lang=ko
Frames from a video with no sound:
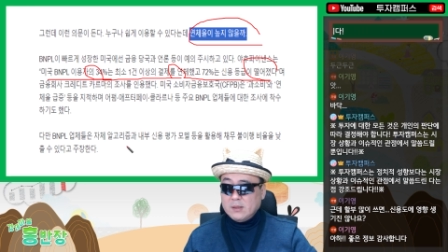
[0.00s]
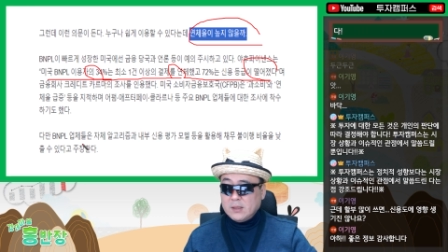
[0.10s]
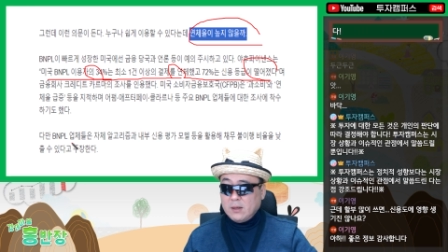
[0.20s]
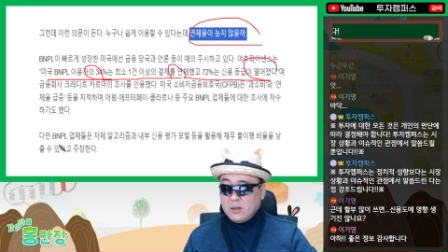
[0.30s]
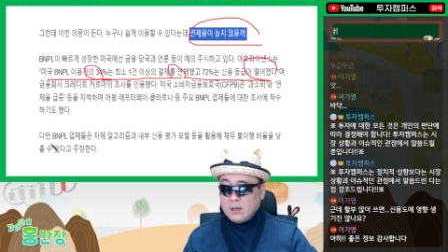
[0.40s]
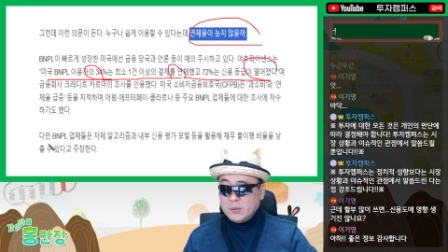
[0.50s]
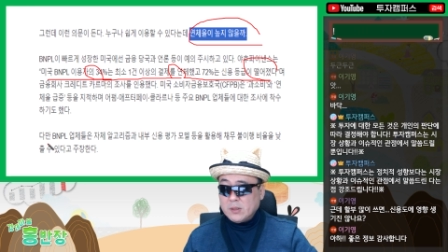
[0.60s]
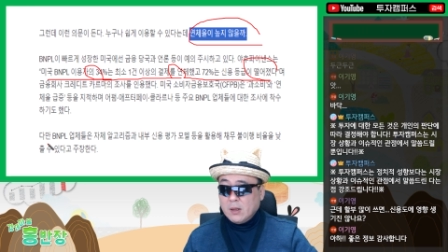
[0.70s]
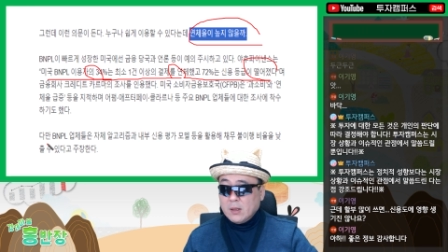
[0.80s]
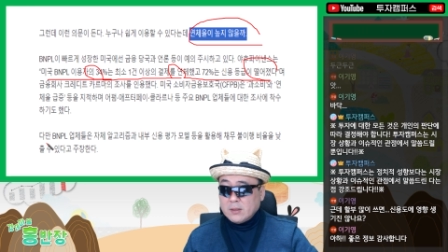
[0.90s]
자, 이렇게
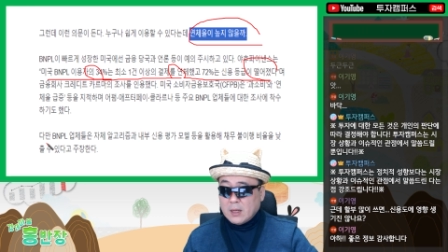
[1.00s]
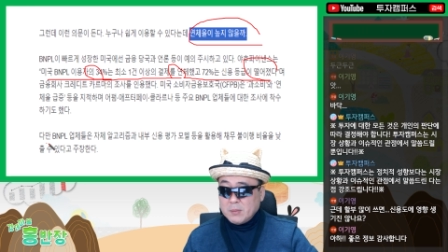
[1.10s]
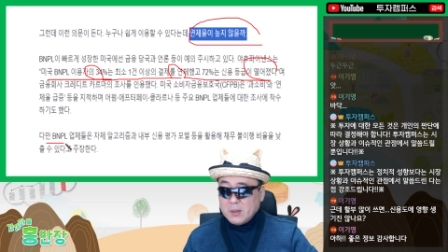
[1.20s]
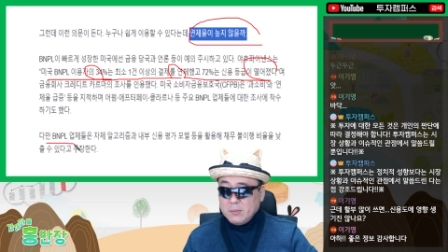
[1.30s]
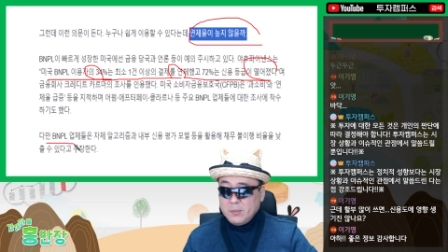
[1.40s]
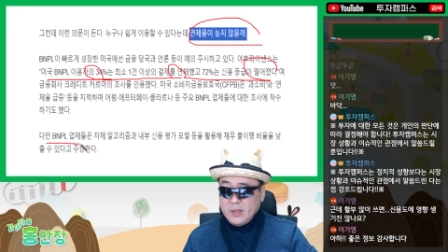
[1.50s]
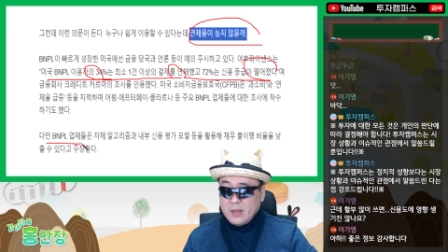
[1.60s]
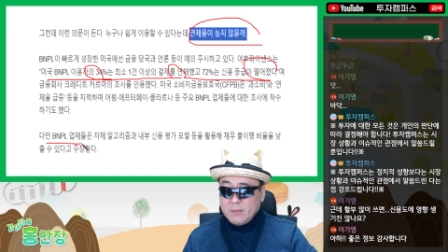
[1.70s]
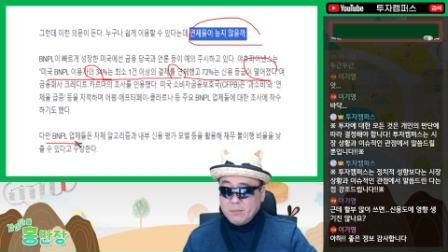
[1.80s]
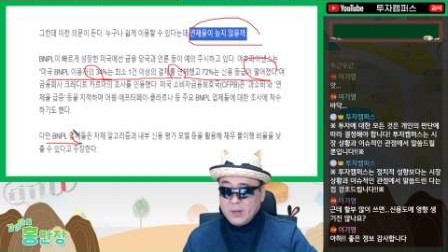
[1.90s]
하면서 다만
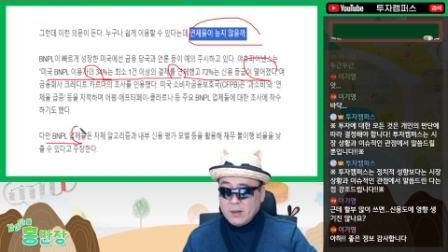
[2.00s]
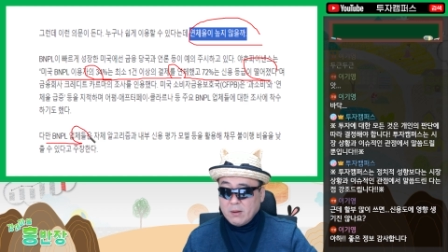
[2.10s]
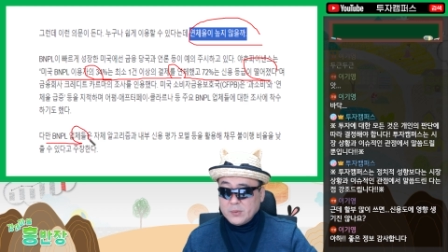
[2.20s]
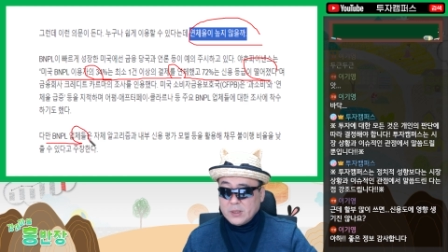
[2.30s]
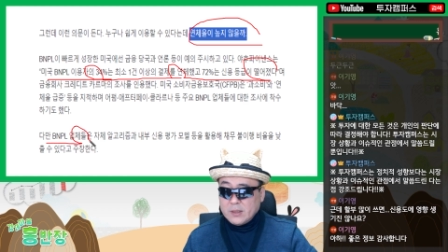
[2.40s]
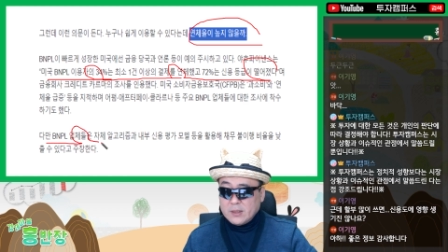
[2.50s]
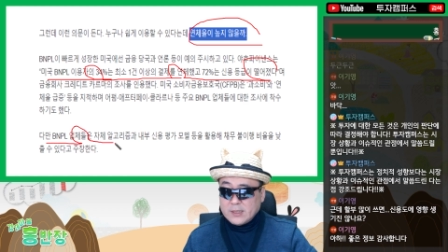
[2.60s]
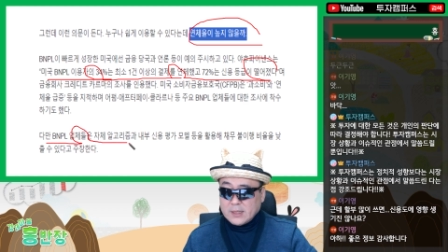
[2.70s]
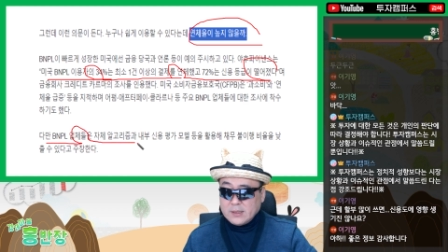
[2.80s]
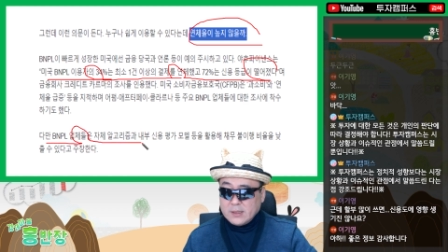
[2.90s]
BNPL 업체들은
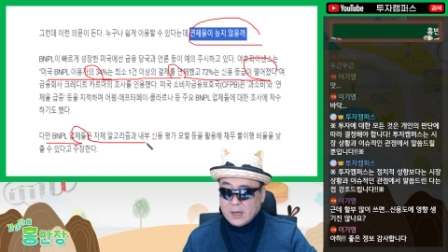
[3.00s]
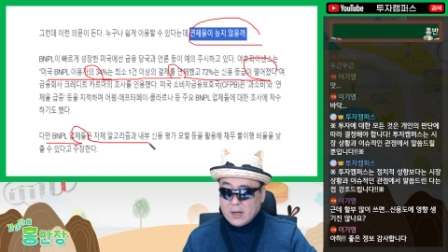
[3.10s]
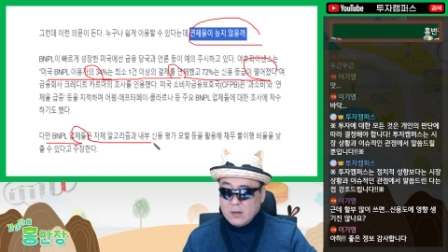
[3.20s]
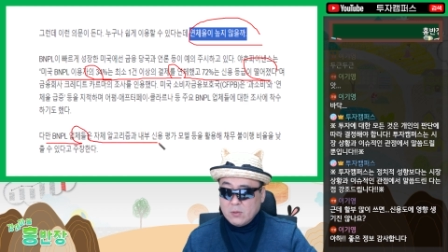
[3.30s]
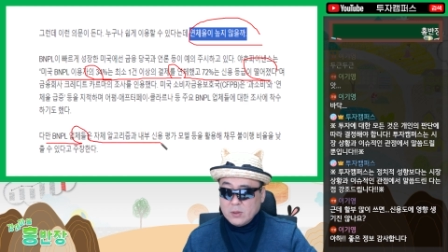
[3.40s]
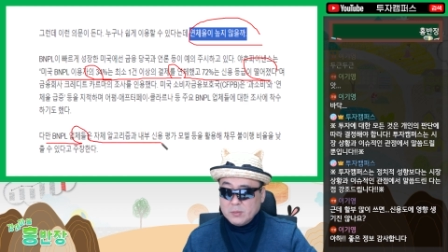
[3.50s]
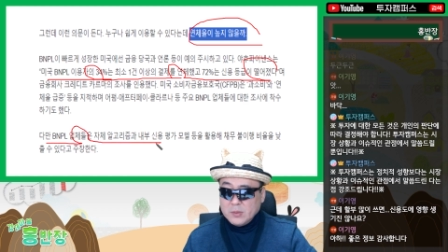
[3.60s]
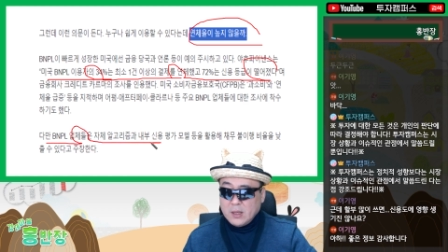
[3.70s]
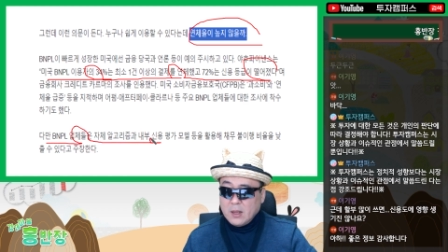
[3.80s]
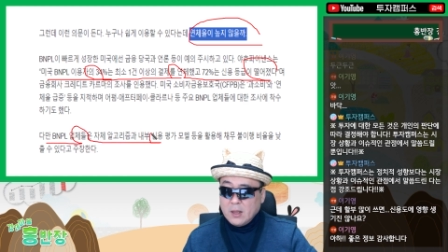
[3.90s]
자체
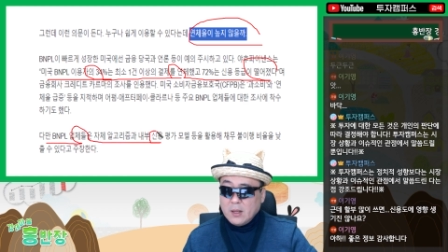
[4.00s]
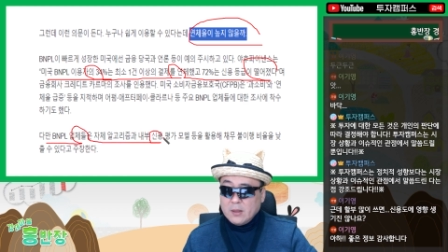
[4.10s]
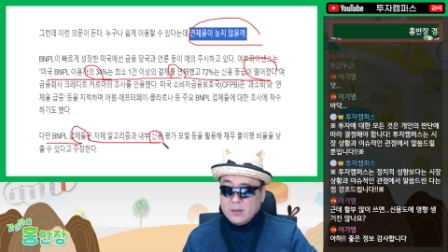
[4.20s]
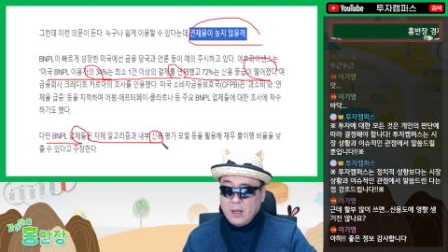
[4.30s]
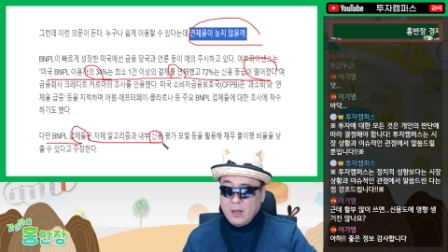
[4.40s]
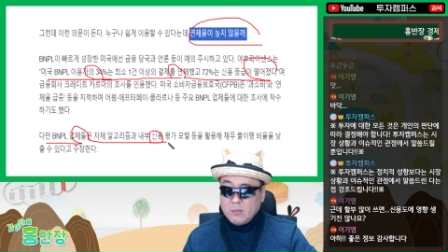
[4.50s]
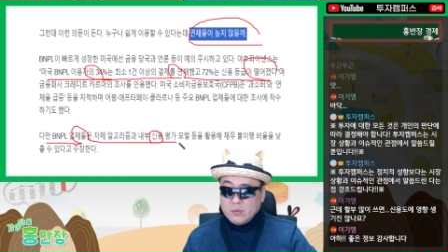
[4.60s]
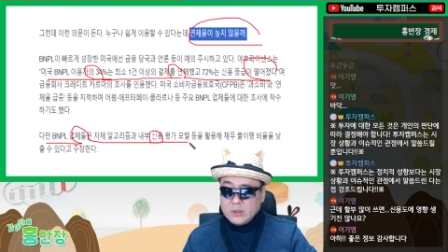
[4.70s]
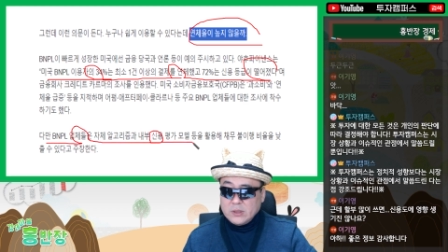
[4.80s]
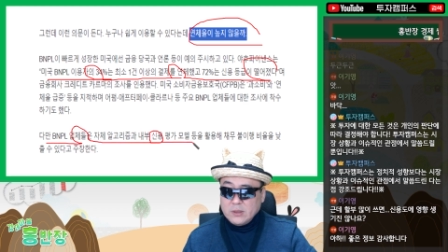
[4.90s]
알고리즘과 내부
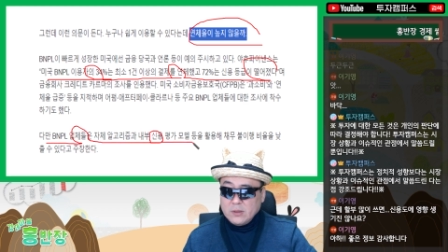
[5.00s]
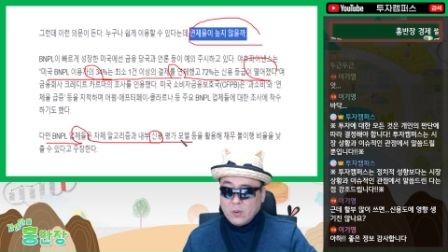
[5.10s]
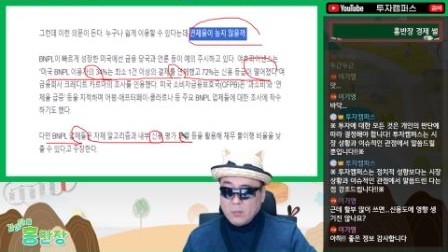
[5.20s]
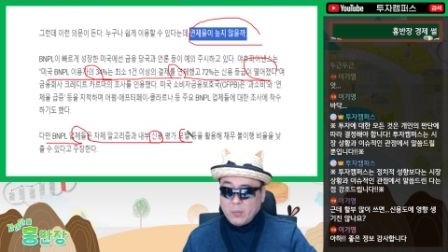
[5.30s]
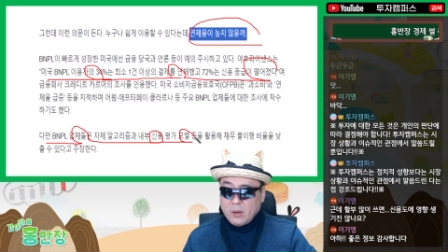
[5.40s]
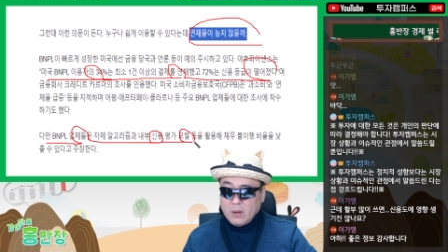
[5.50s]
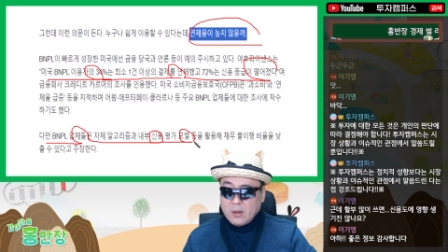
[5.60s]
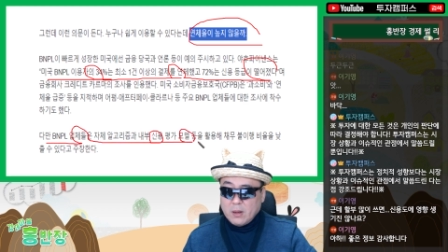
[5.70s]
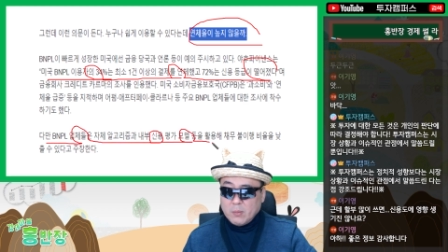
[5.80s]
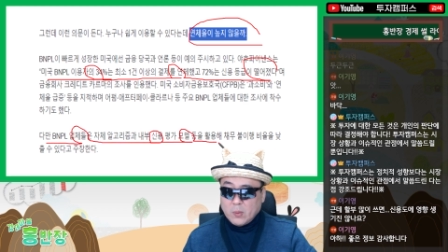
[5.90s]

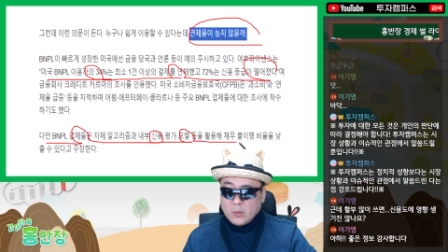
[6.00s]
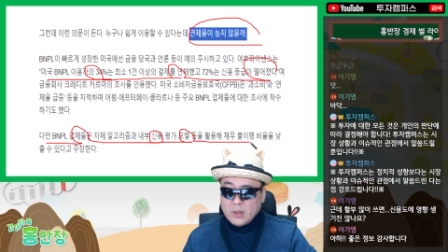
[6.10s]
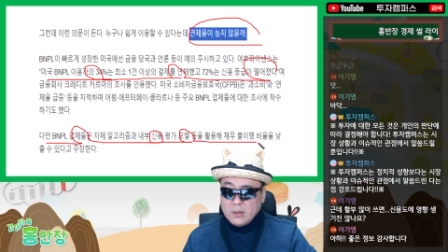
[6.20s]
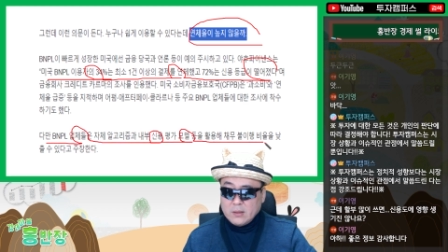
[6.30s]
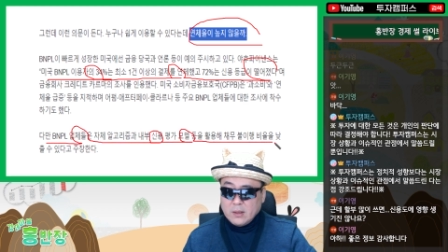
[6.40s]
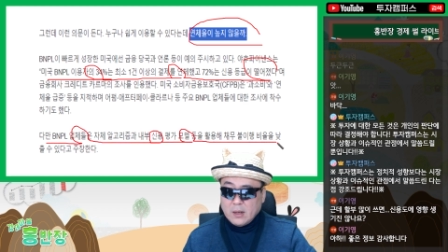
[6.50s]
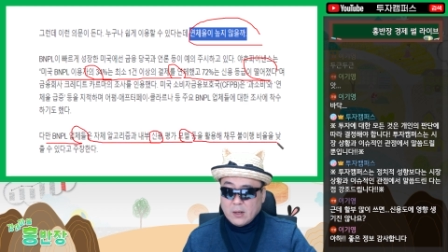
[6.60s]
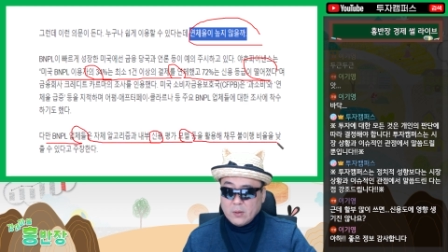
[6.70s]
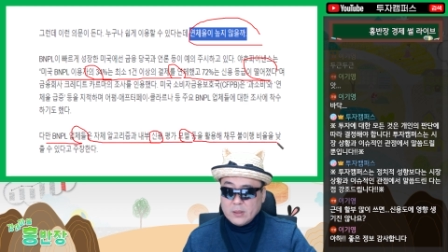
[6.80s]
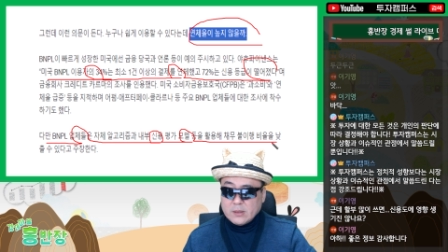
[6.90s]
신용평가 모델들을
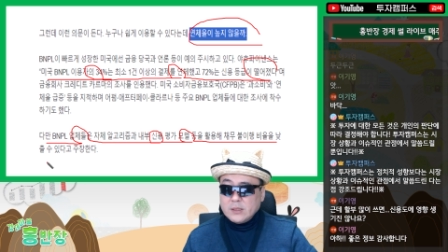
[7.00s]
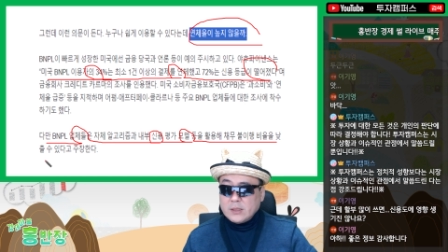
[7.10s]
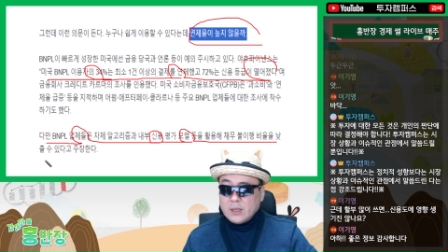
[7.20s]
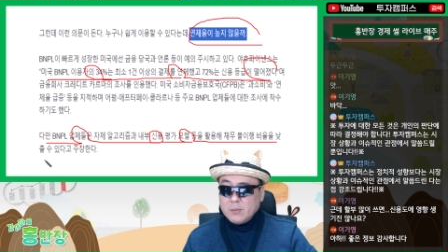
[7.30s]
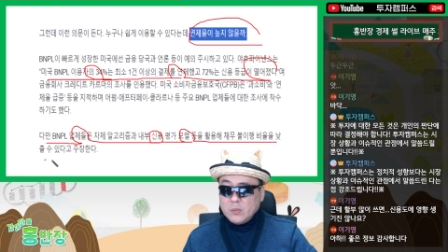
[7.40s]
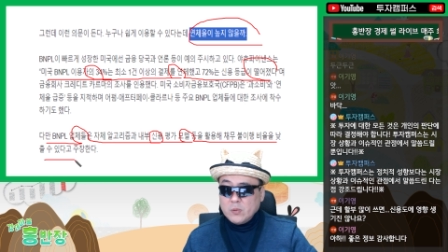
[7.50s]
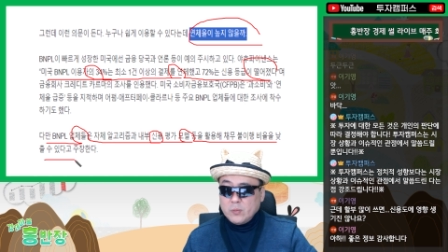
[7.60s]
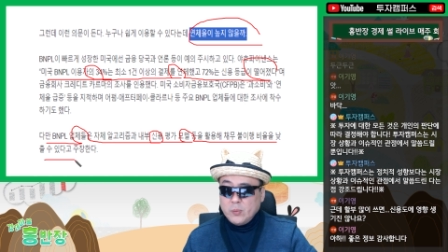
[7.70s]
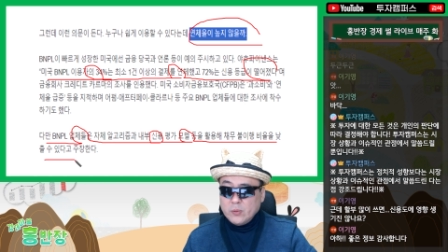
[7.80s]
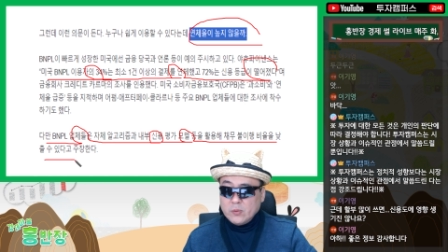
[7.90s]
활용해서 채무
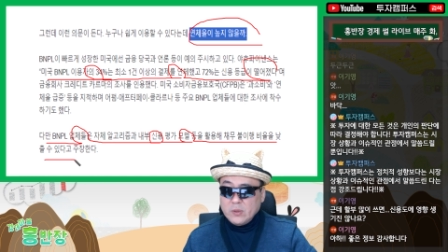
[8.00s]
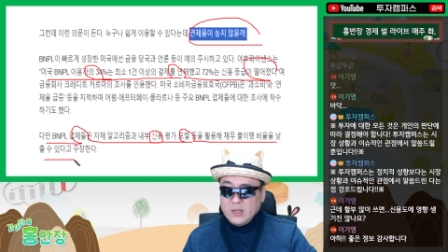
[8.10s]
비율,